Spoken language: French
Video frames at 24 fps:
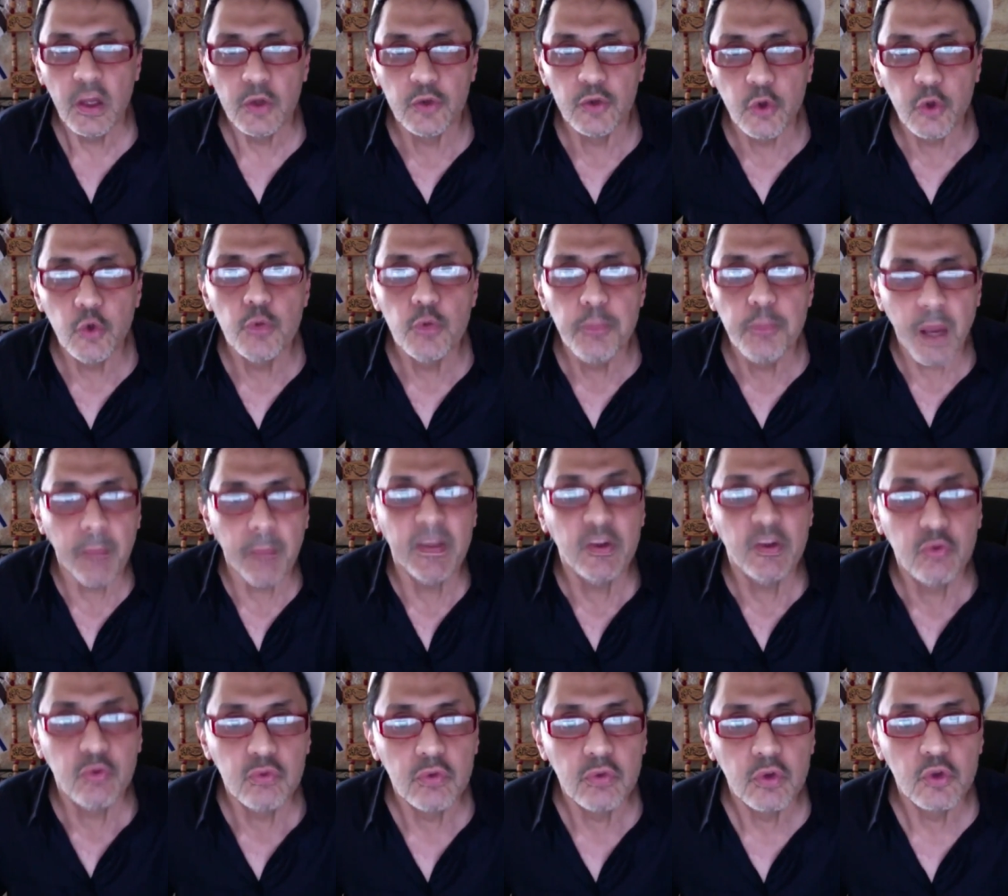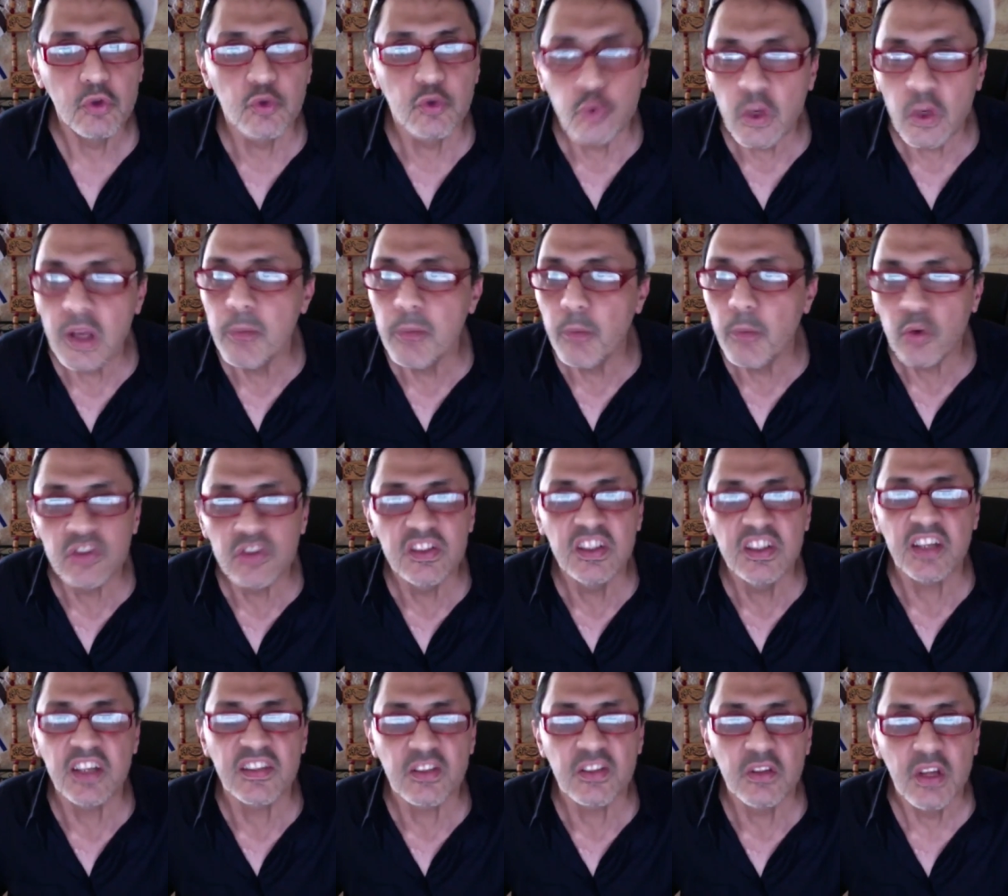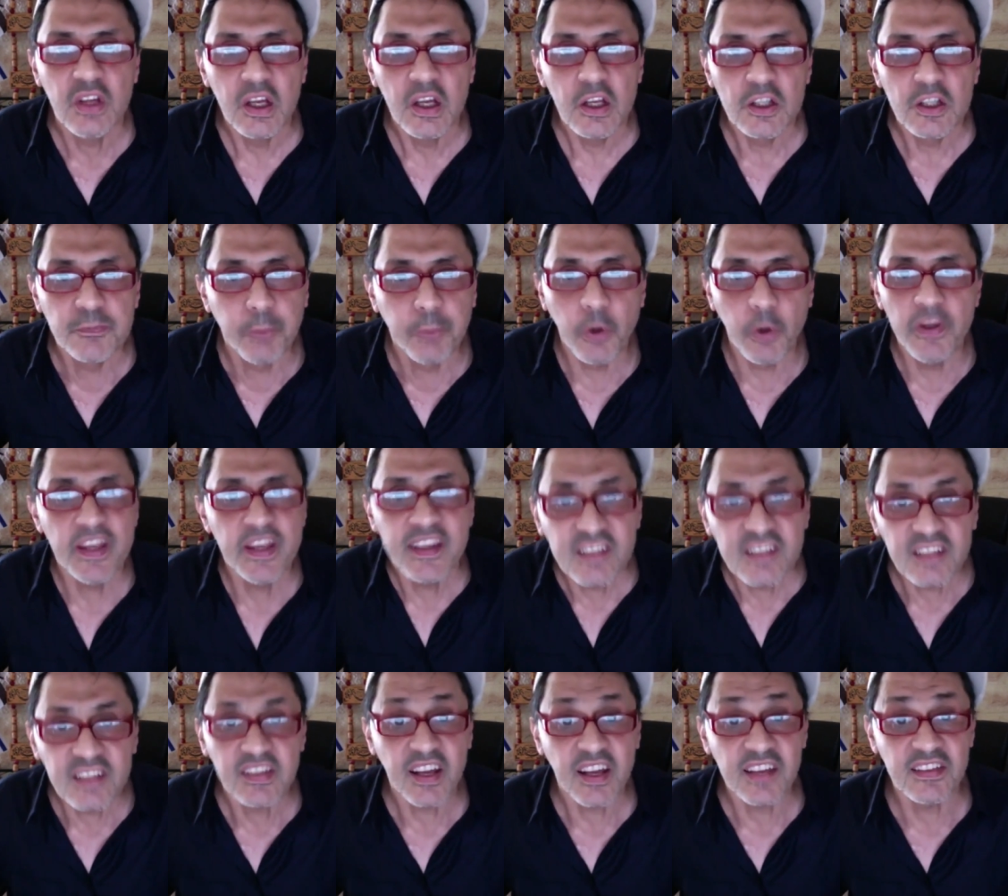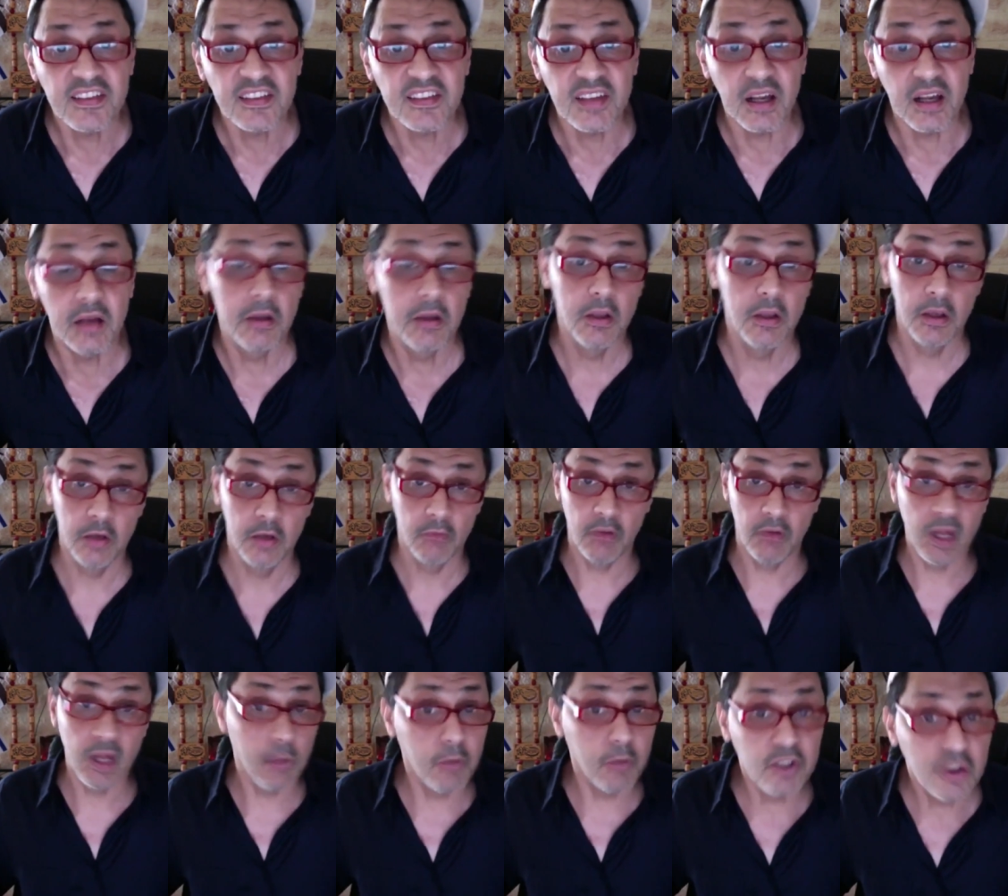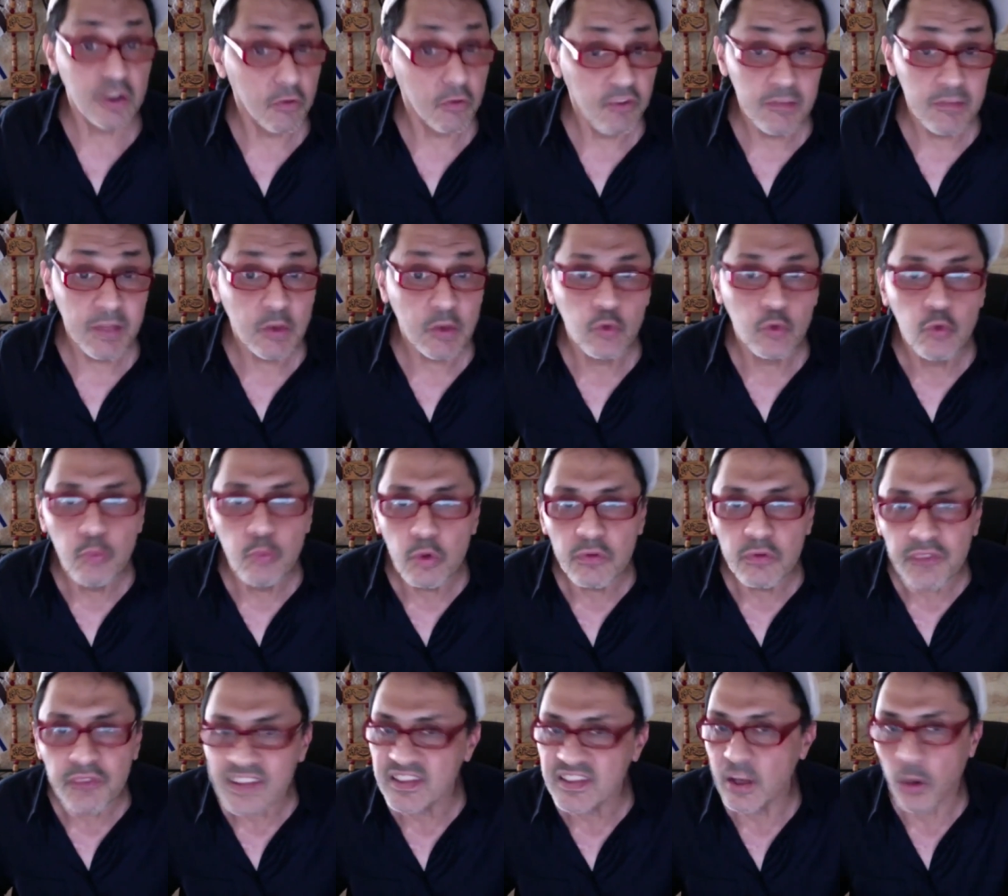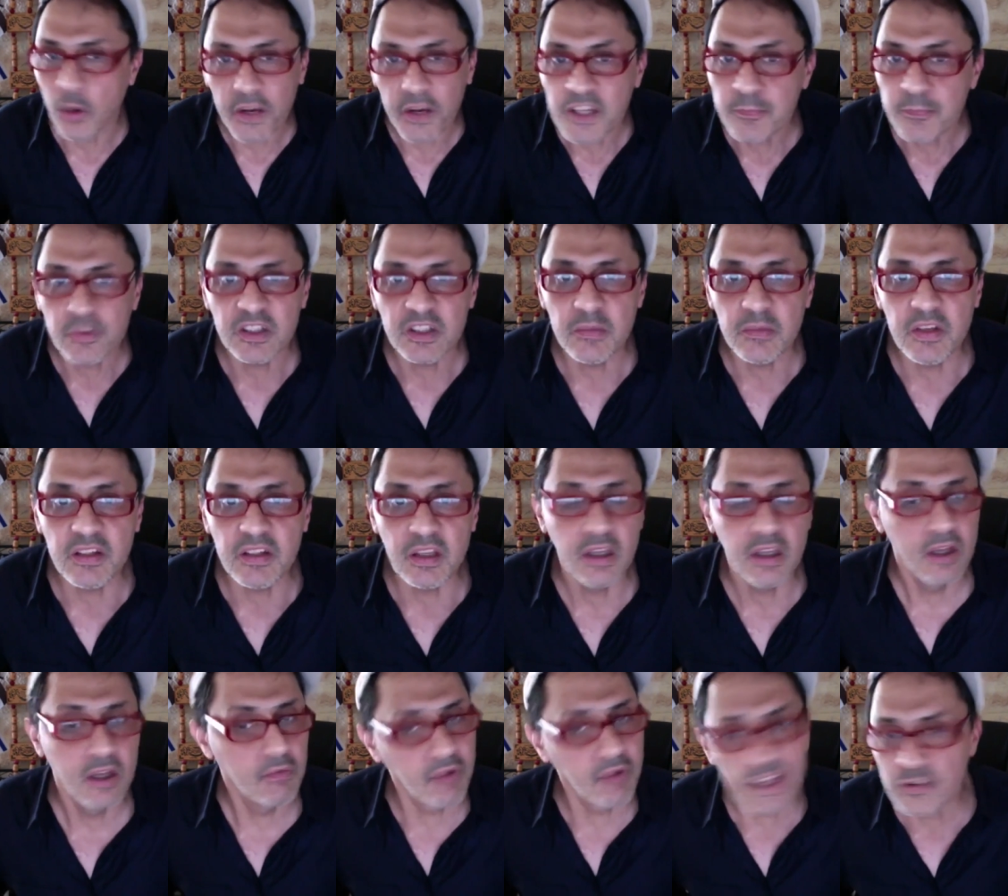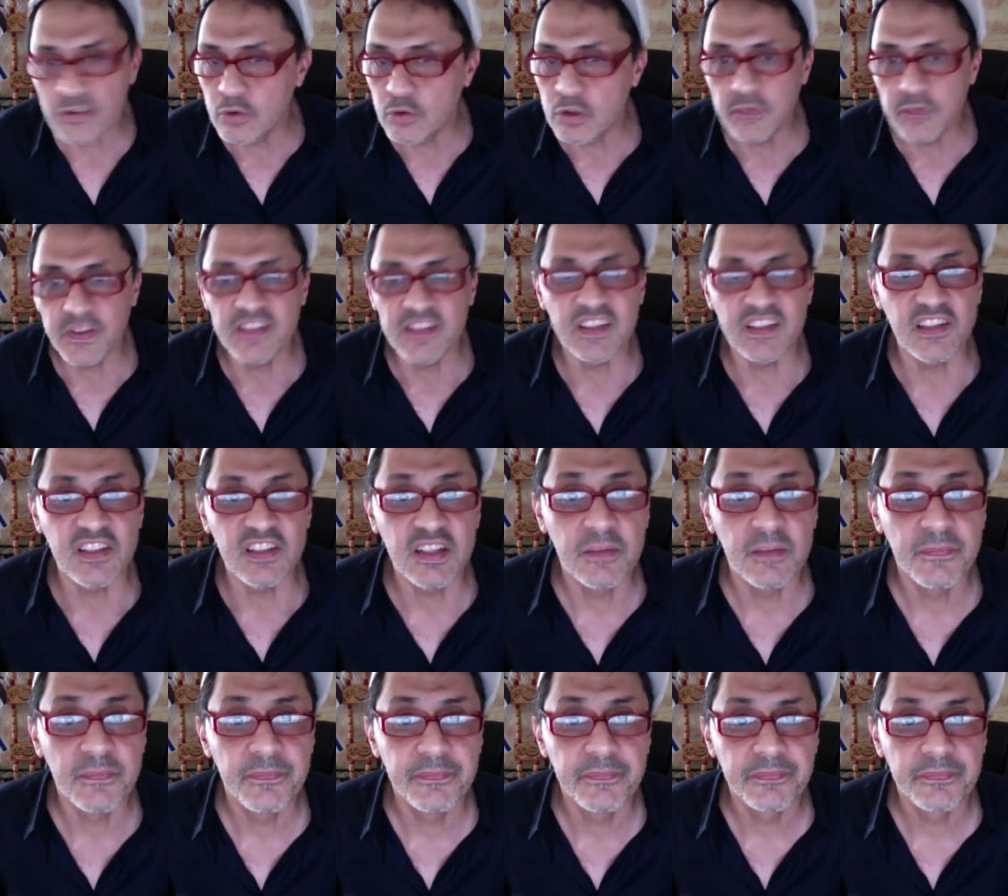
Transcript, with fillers: Dieu nous permet tout Tuer, mentir, spolier, etc., etc. Voilà, moi j'ai envie de mettre tout le monde face à leurs responsabilités. Voilà ce que je fais, ce qu'a dit.